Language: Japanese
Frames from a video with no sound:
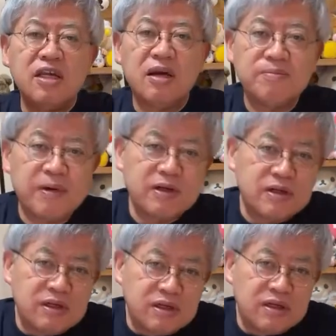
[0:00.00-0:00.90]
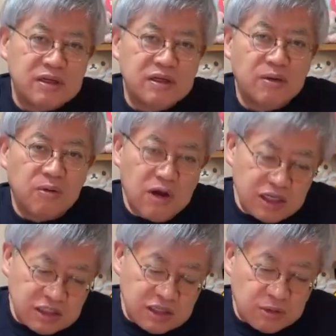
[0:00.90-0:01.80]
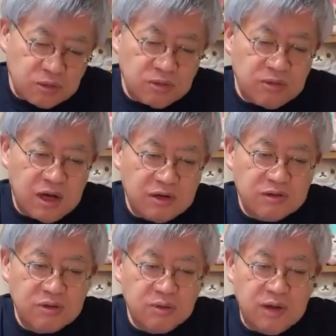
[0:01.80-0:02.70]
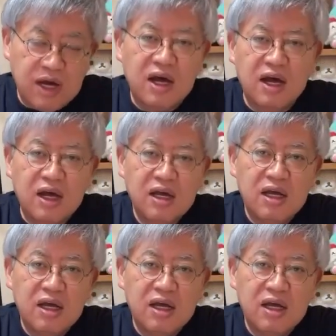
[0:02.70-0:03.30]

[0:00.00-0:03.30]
やっぱり、おかしなことをやる人は、